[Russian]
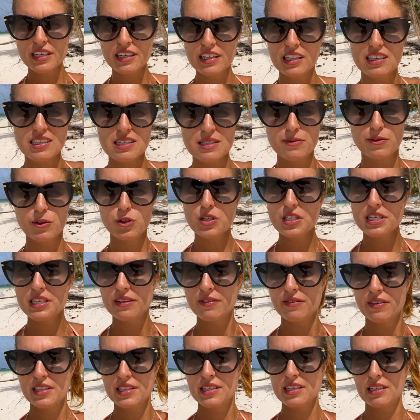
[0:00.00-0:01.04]
как
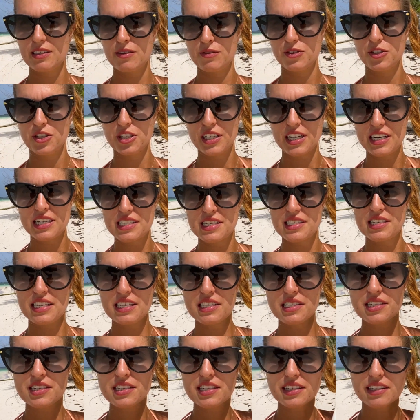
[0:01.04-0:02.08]
звезды видели вчера
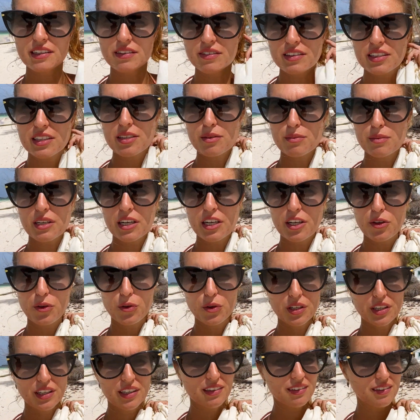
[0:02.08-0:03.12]
здесь, где-то в этом
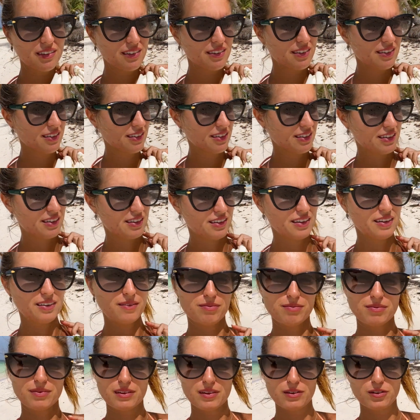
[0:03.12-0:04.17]
районе.
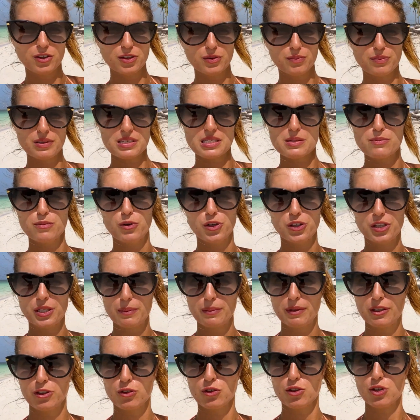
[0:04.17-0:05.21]
Ну вот,
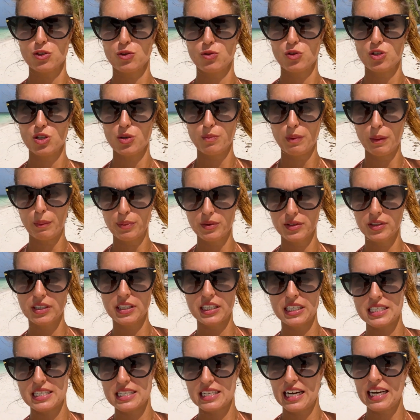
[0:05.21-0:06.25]
посмотрим. Антошка уже поплыл
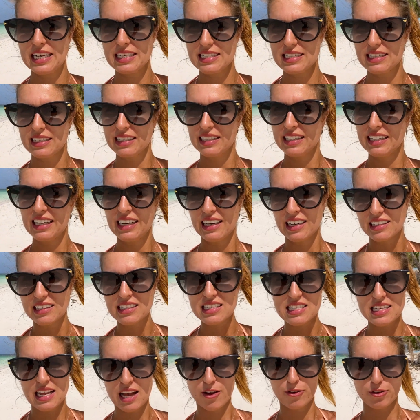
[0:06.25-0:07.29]
их искать.
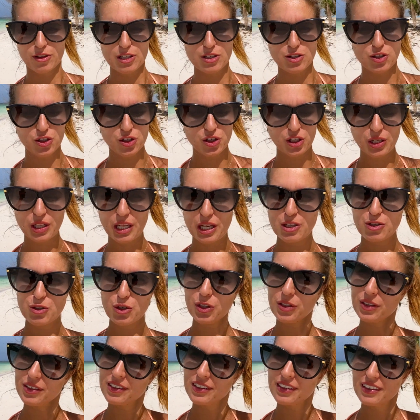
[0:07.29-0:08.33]
Не знаю, найдет, не
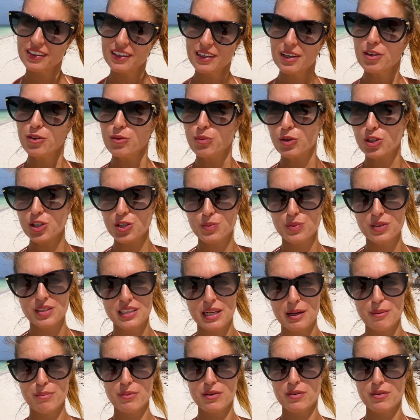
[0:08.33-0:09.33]
найдет. Может быть, нам